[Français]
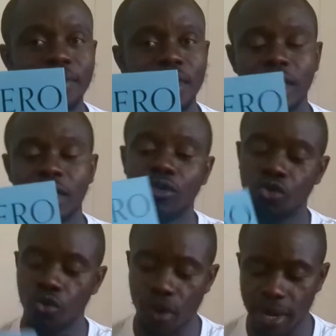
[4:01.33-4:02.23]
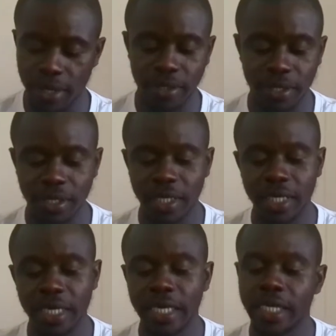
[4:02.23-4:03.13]
Zero to One,
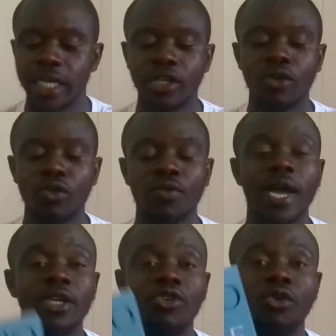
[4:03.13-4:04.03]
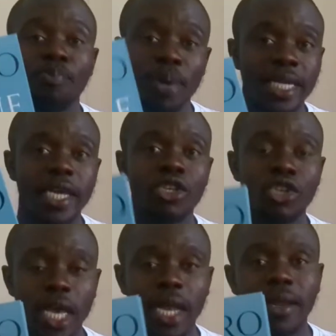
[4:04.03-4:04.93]
qui est un ouvrage de Peter
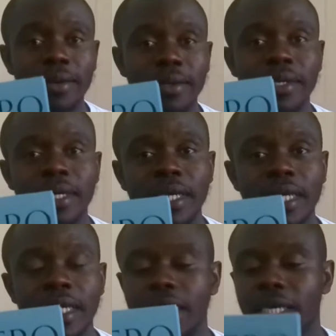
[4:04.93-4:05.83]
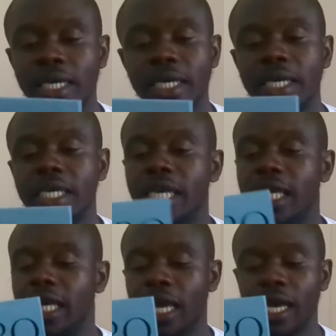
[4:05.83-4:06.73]
Thiel et
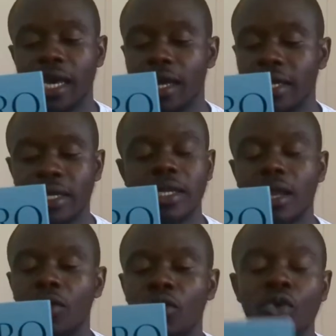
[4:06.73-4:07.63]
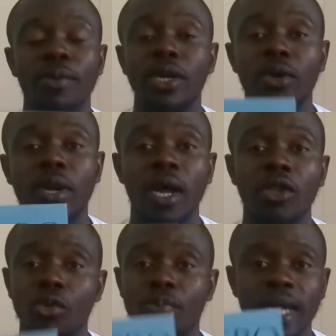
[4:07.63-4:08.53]
qui est dans le domaine de
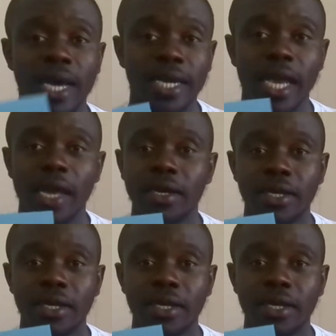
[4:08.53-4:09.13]
l'entrepreneuriat.